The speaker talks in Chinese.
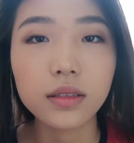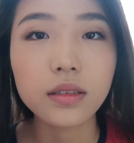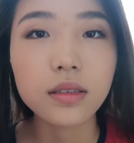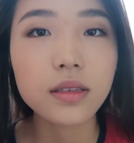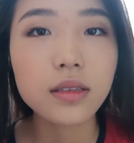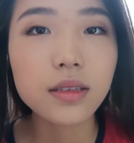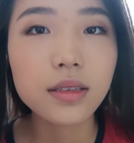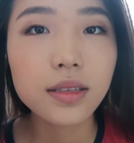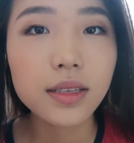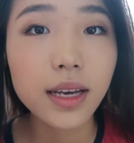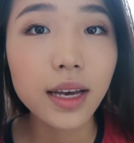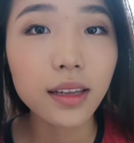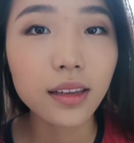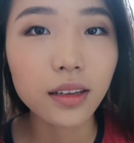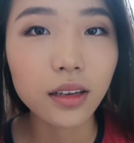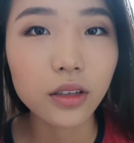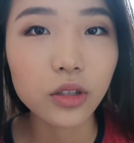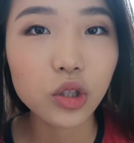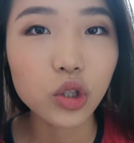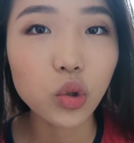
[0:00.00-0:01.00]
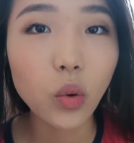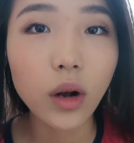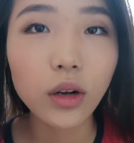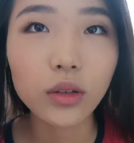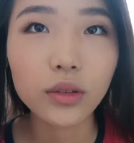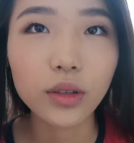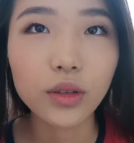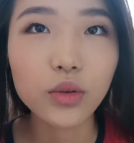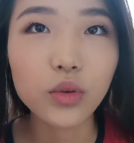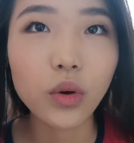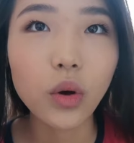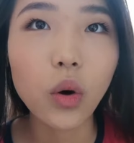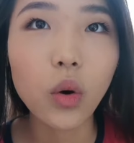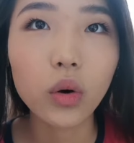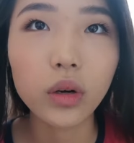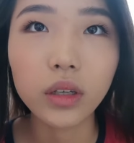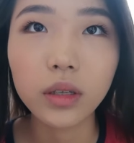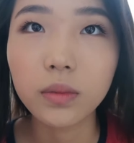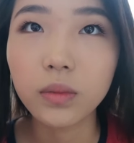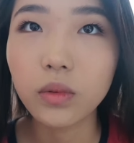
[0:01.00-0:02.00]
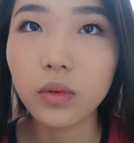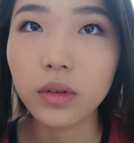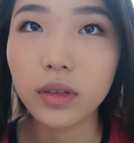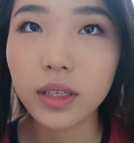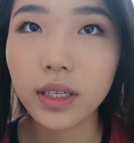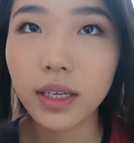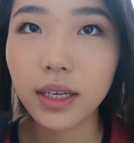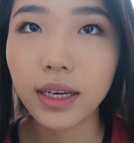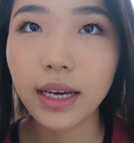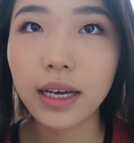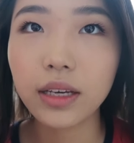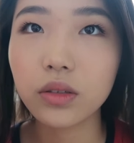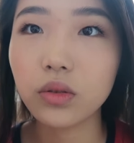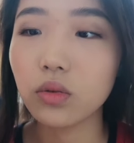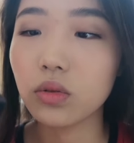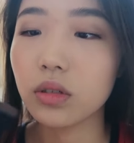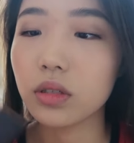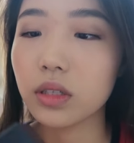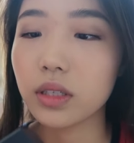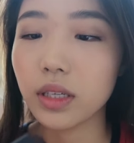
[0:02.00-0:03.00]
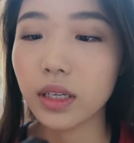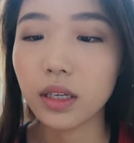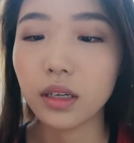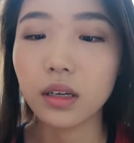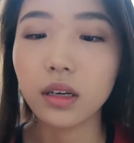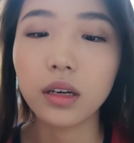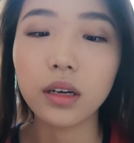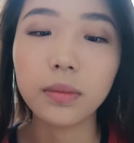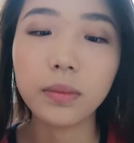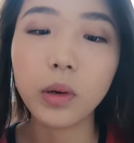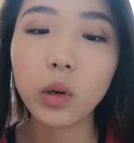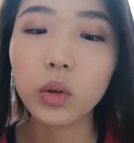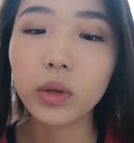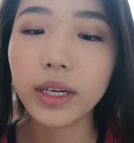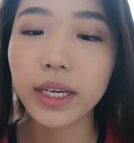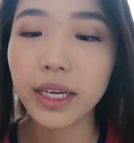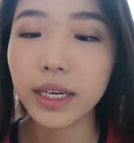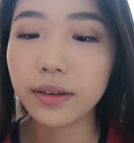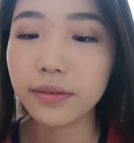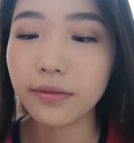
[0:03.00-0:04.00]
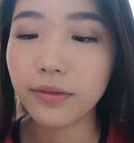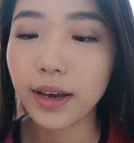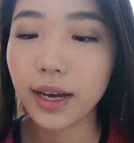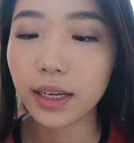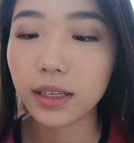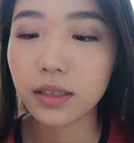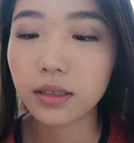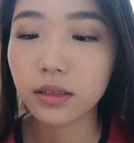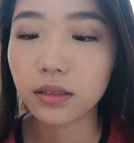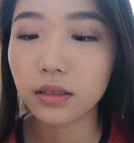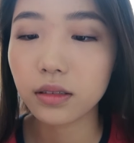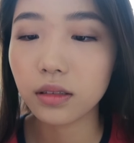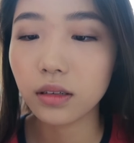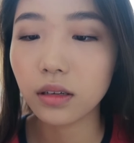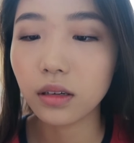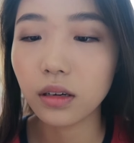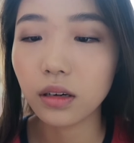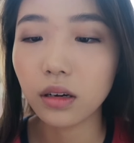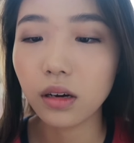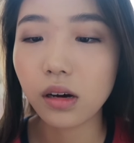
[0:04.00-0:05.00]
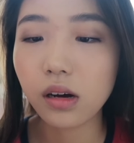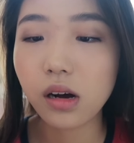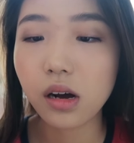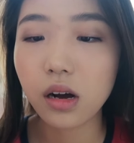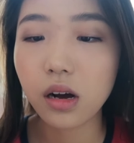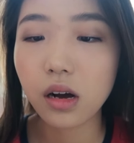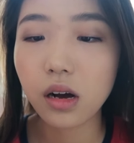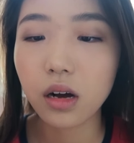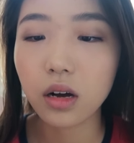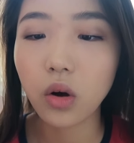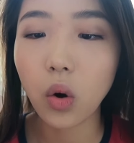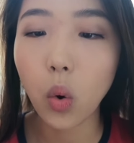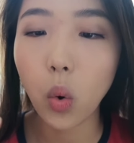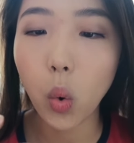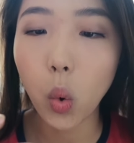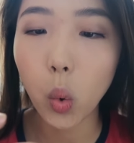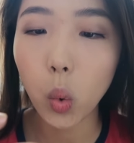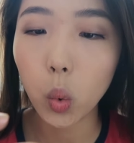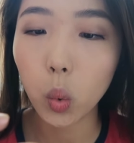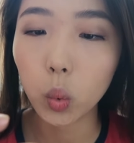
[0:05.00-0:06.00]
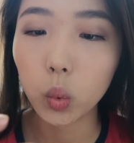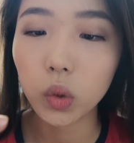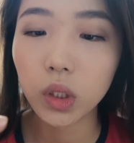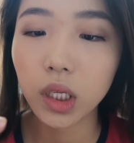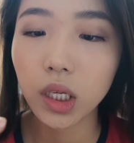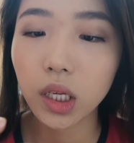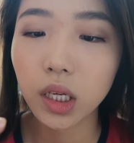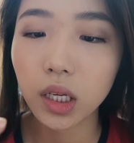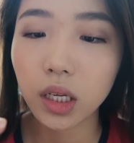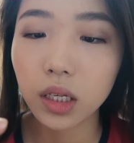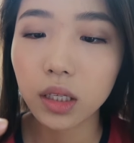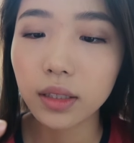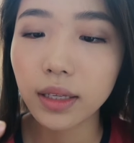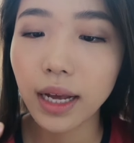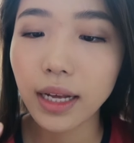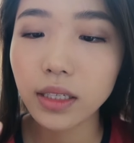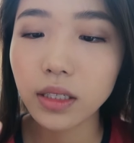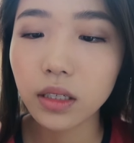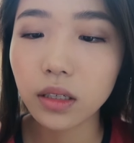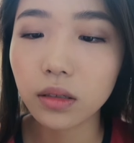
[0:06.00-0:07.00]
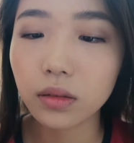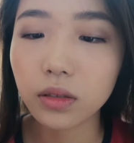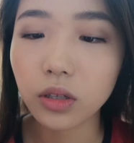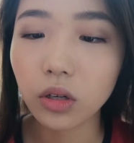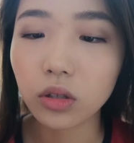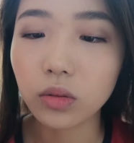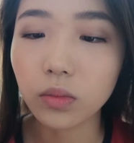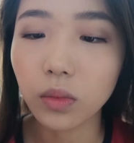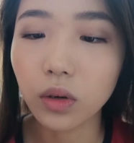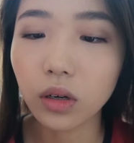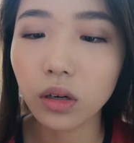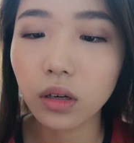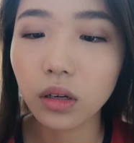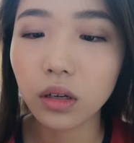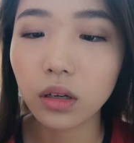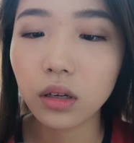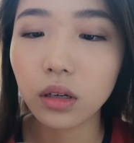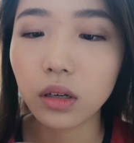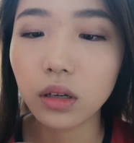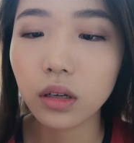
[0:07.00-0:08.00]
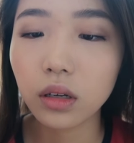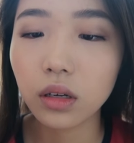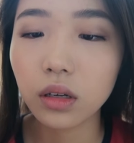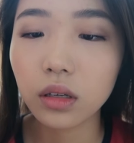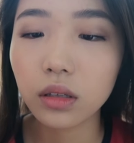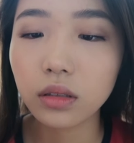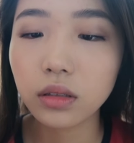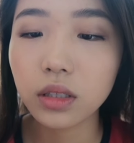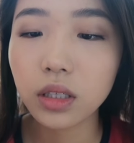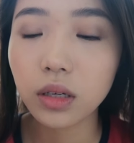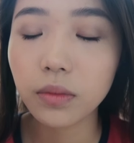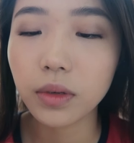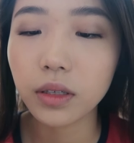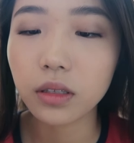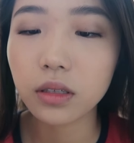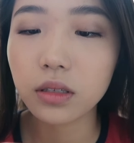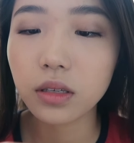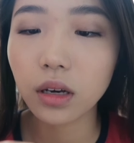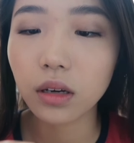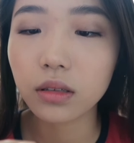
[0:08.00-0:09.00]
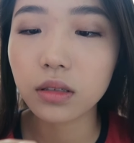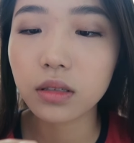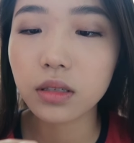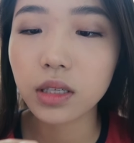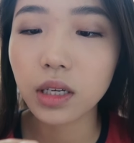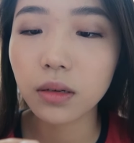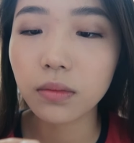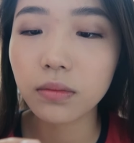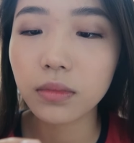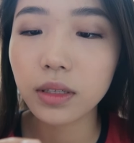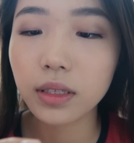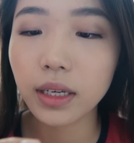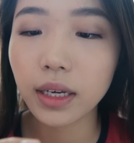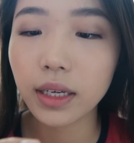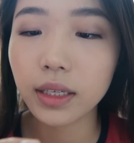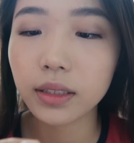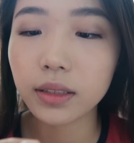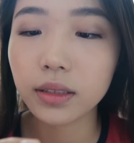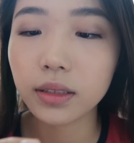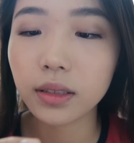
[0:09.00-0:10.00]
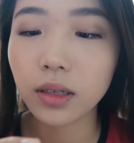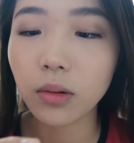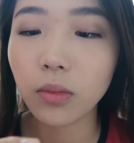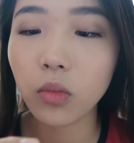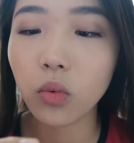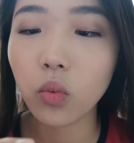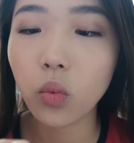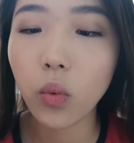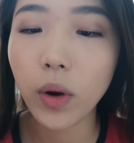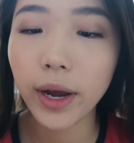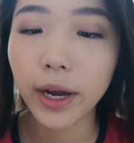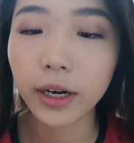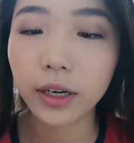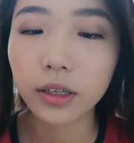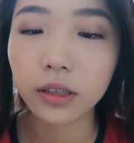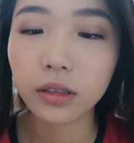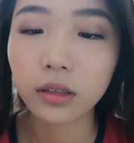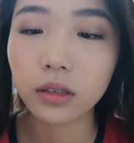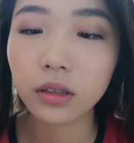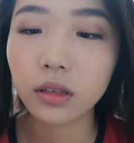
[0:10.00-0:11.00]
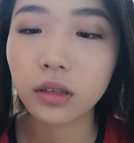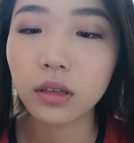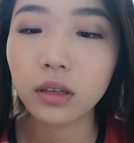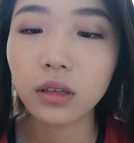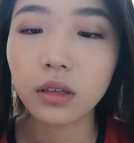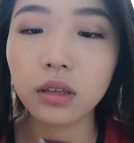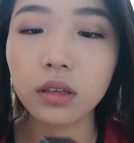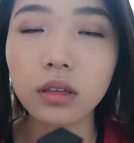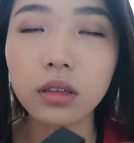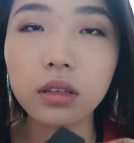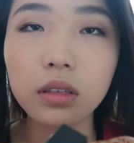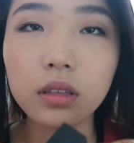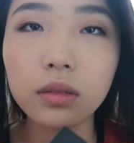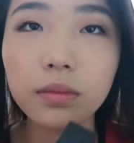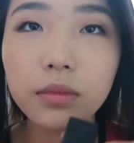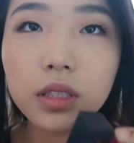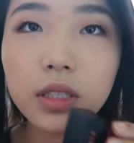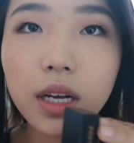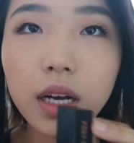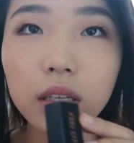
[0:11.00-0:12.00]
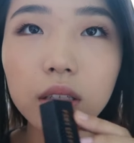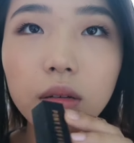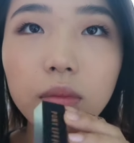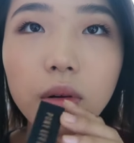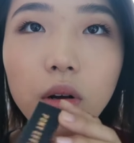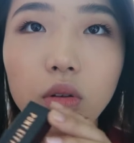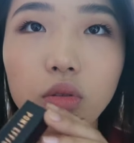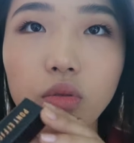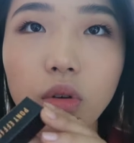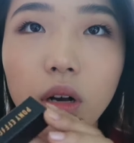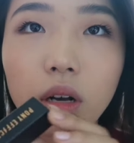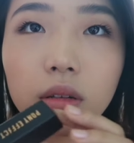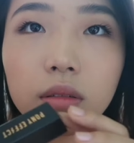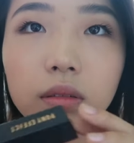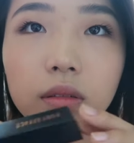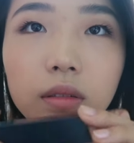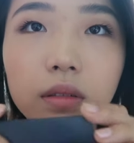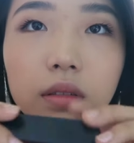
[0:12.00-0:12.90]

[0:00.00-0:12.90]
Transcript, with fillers: 今天的妆容最后一步应该就是这个 Pony Effect 的口红，它这个叫什么？这个名字叫 Someday Somewhere 这样的包装，